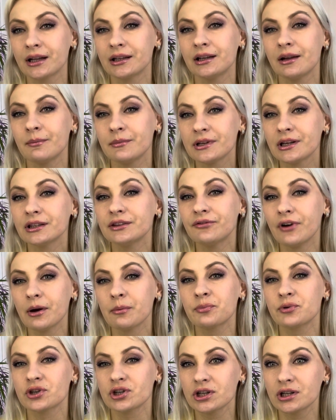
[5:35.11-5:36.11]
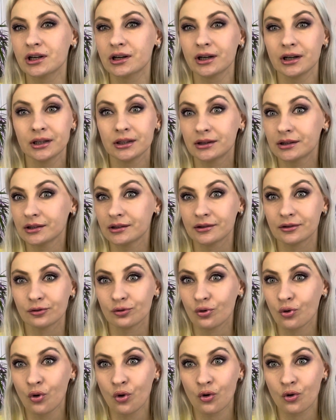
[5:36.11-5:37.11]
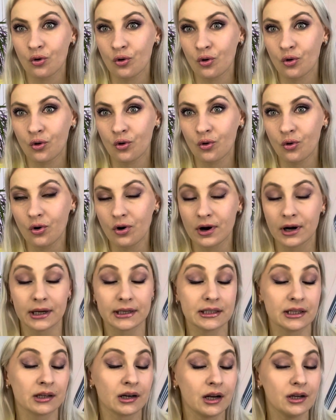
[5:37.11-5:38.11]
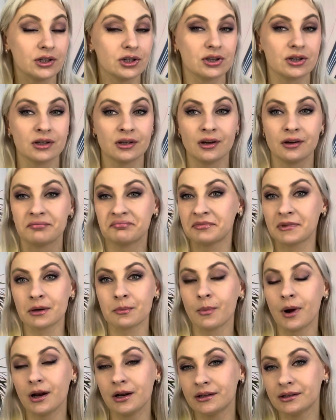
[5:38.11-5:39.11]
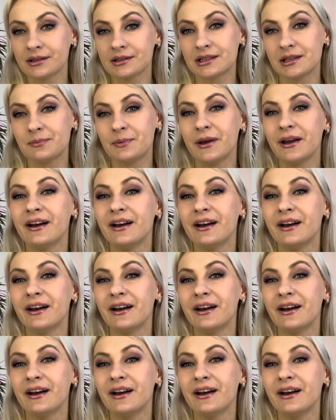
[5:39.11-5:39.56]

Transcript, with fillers: Для меня два пшика это ого-го. Хотя раньше я нормально на себе